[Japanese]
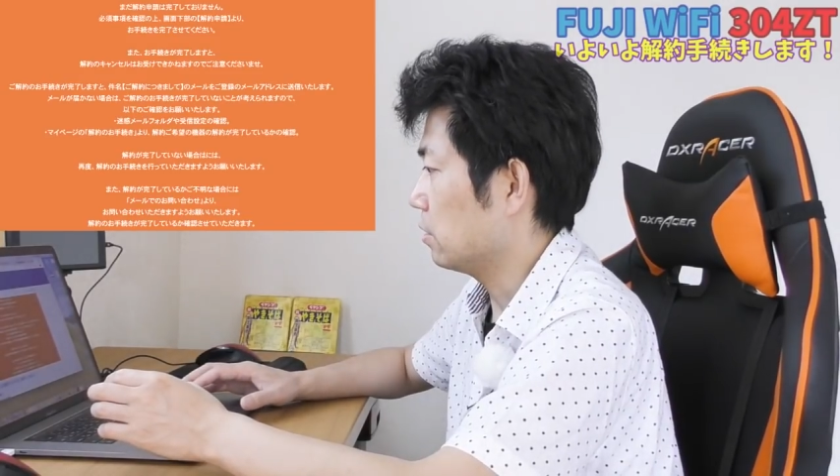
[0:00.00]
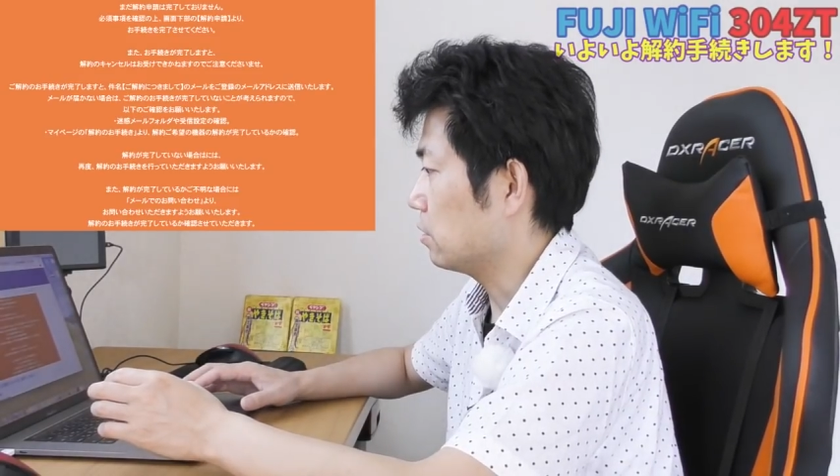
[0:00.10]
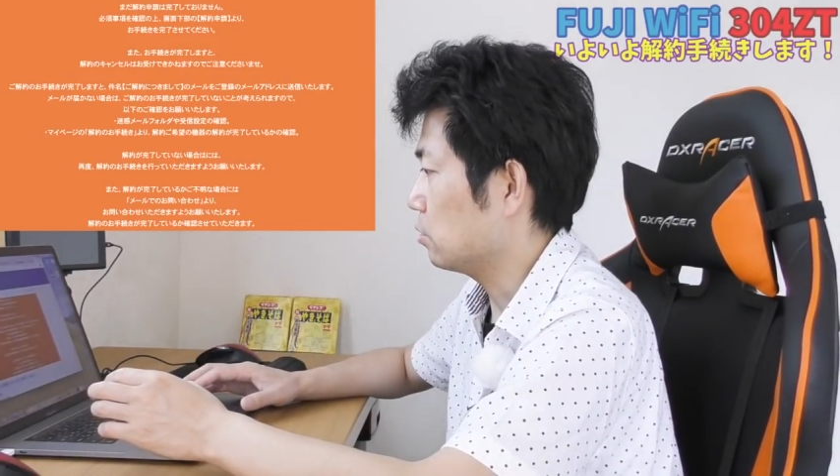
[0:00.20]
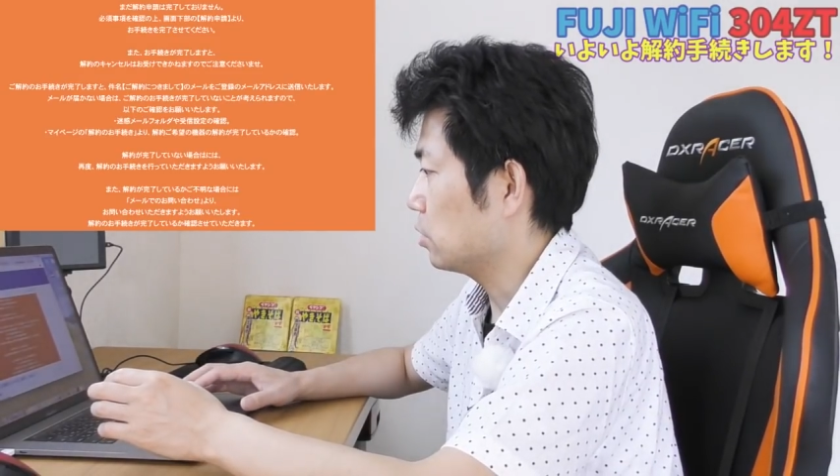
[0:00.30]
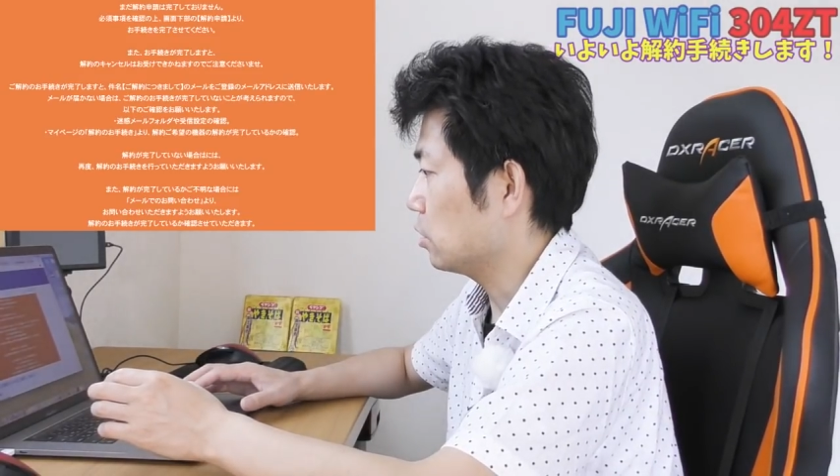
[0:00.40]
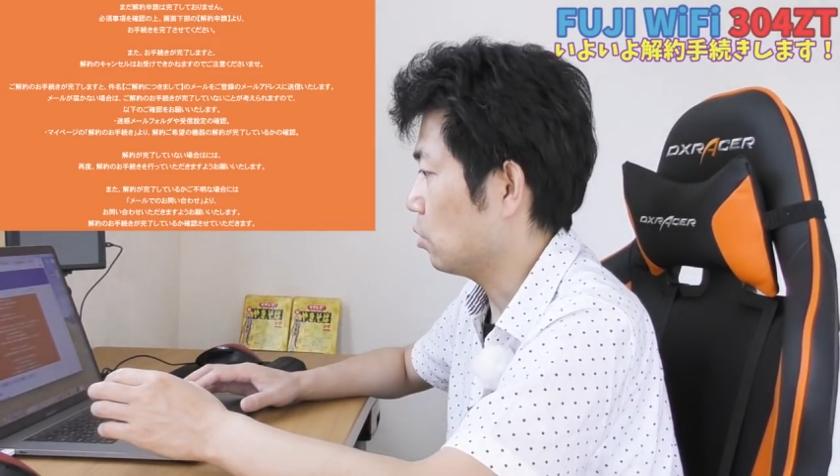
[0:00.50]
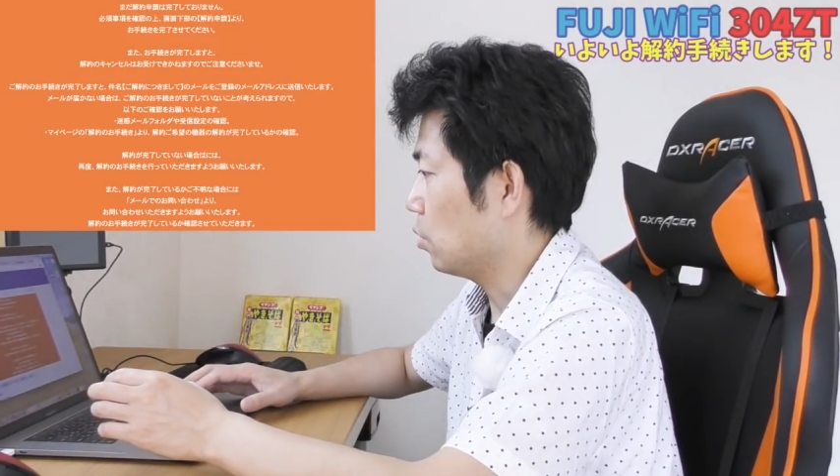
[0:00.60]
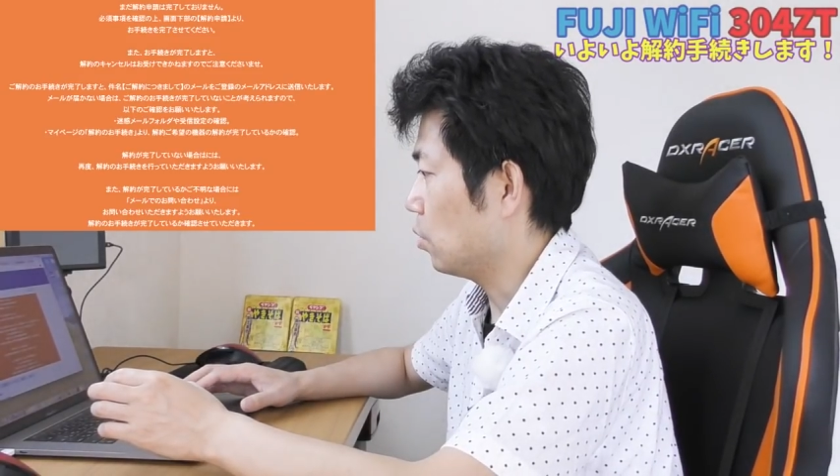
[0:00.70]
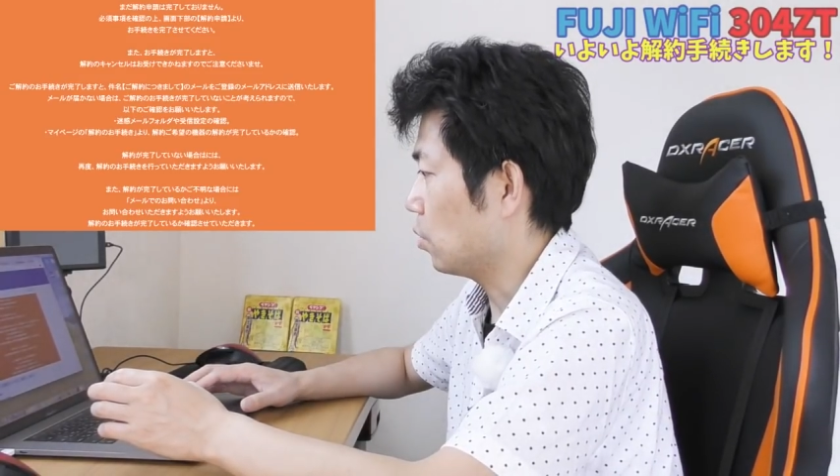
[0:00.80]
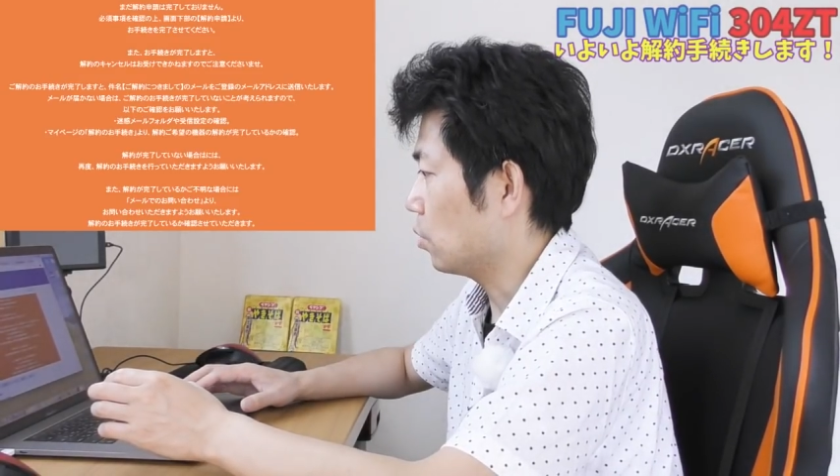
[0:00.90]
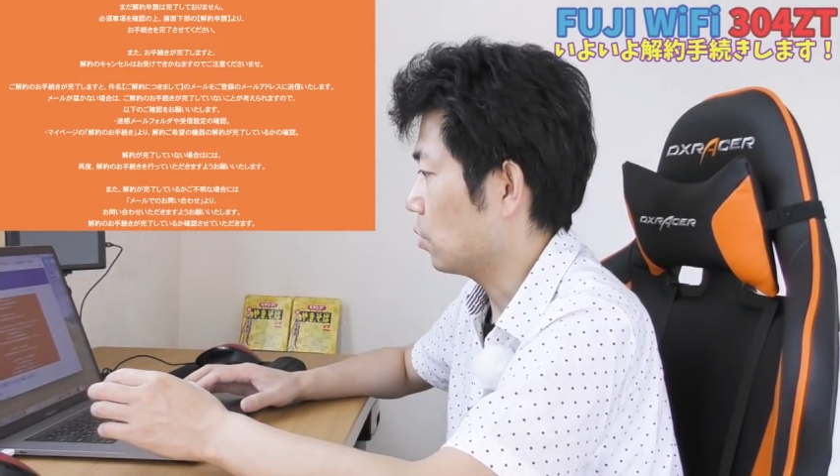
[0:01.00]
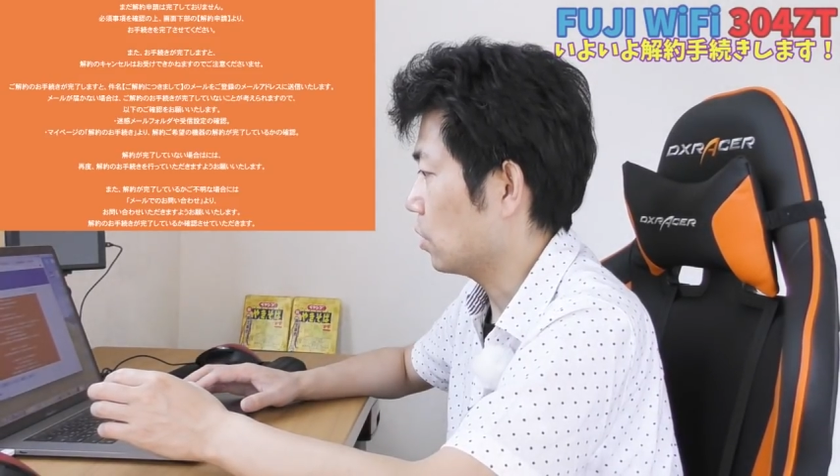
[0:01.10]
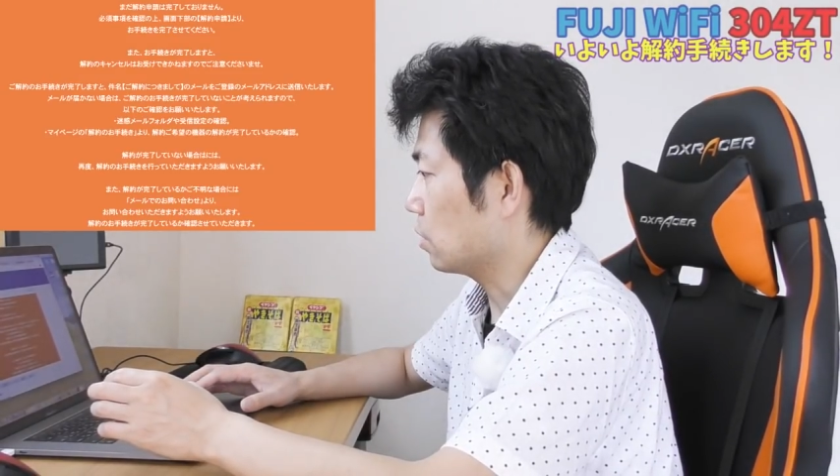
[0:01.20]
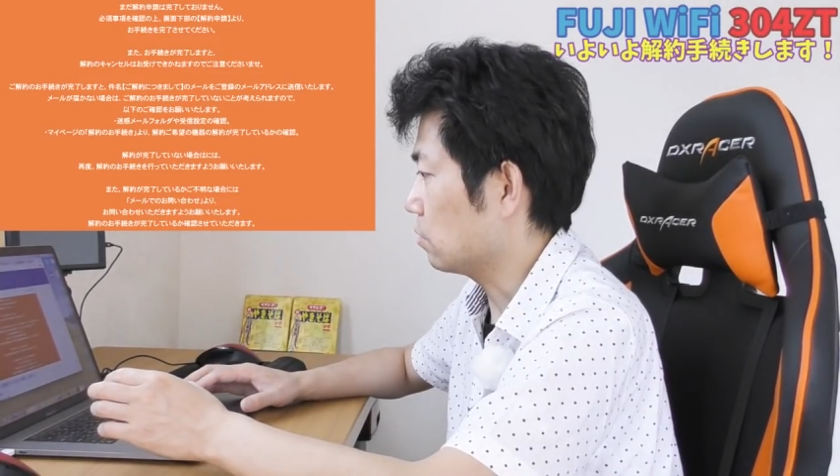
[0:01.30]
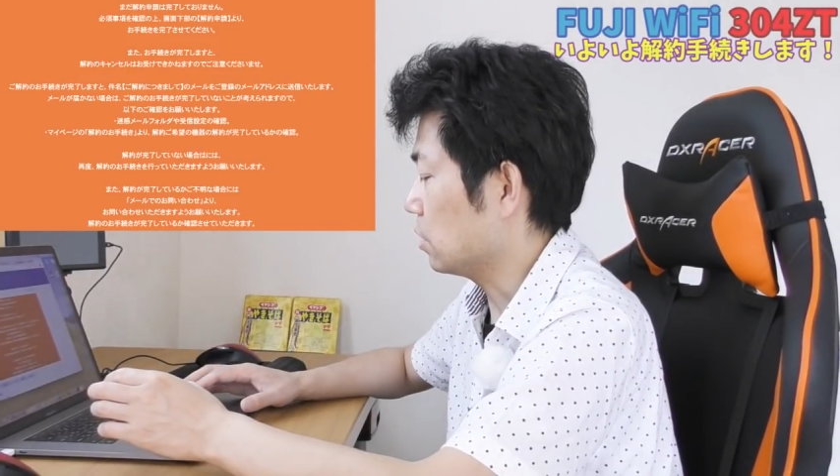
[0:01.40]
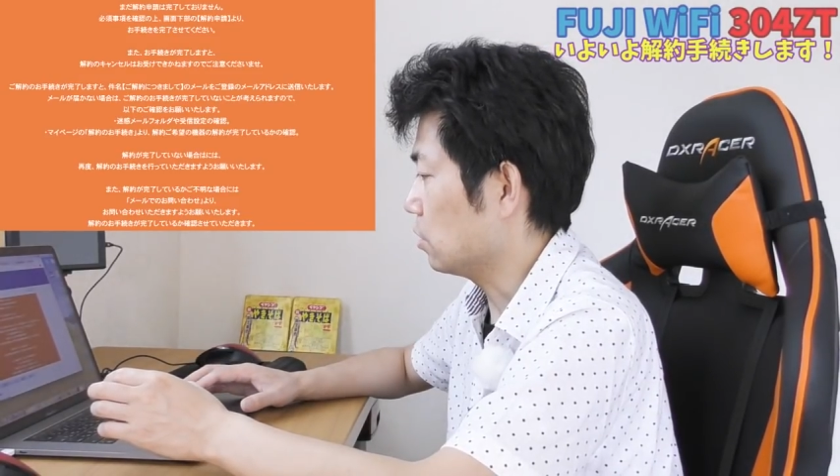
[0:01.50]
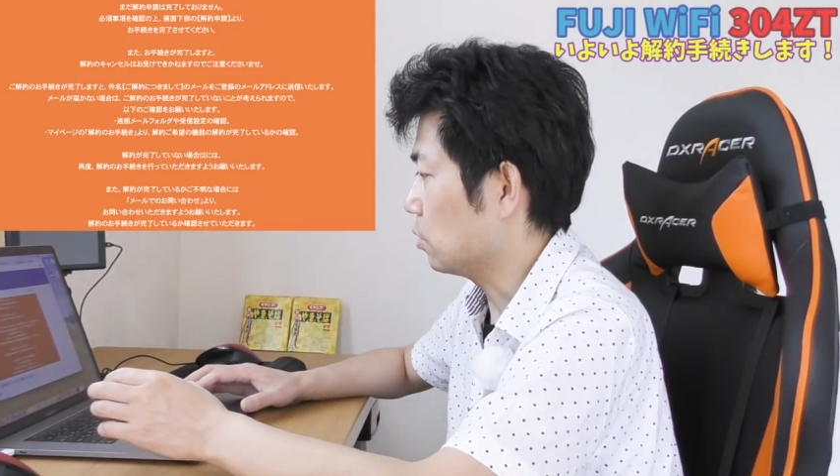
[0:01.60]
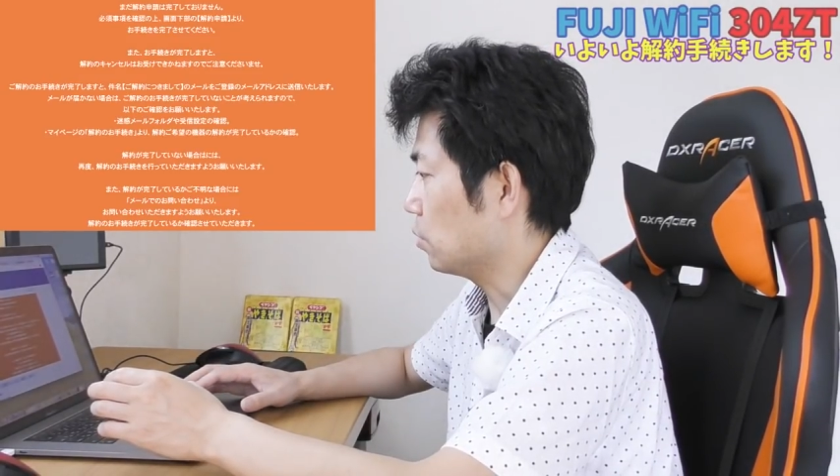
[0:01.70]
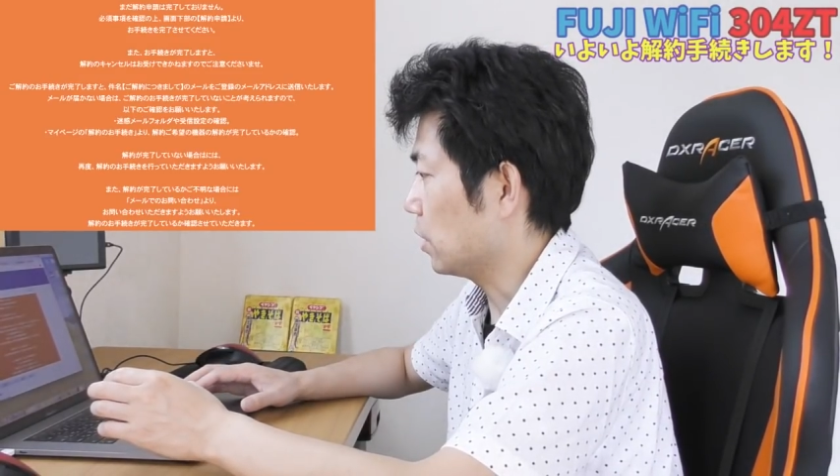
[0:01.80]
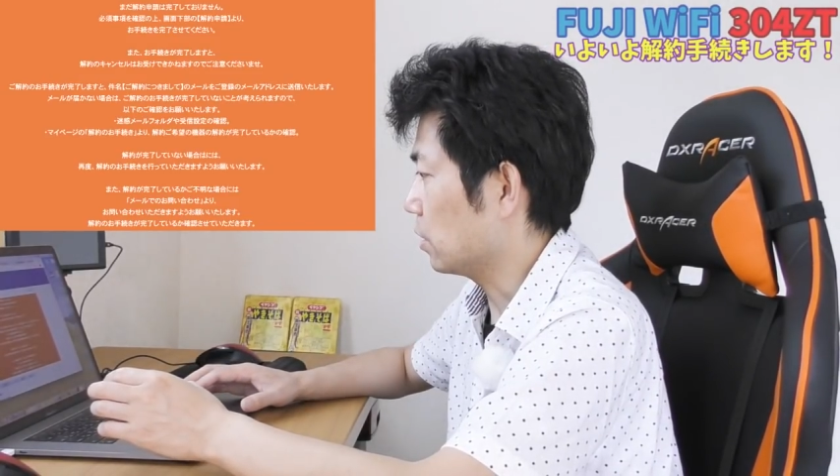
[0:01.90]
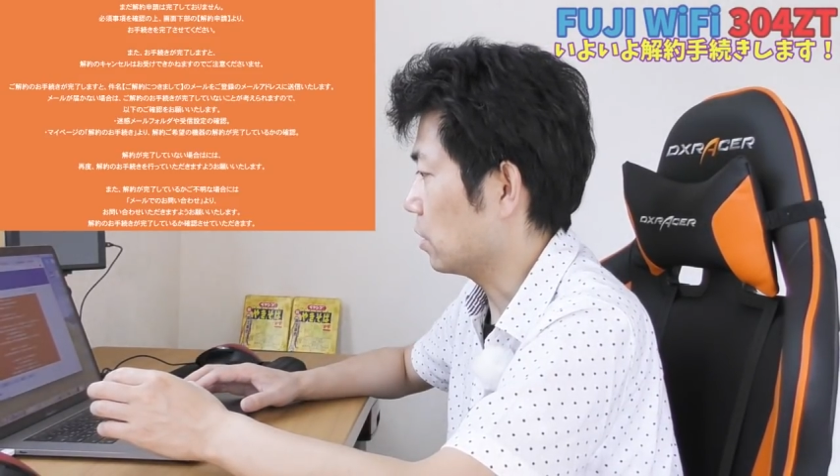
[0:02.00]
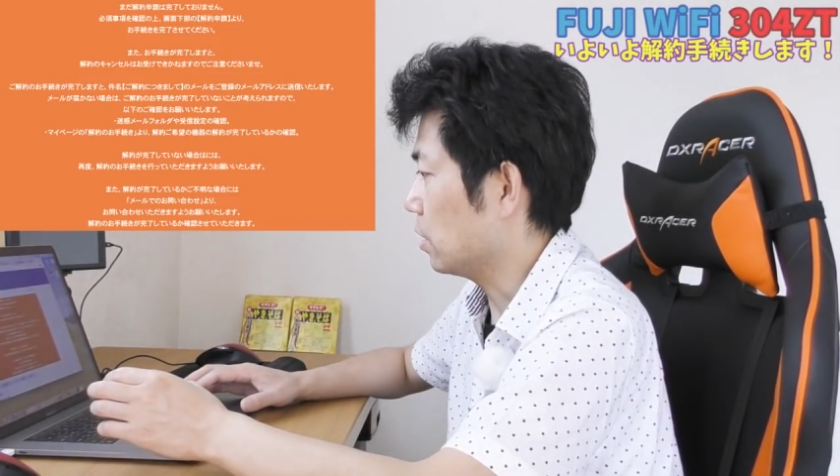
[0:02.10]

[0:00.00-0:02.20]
必須事項を確認の上、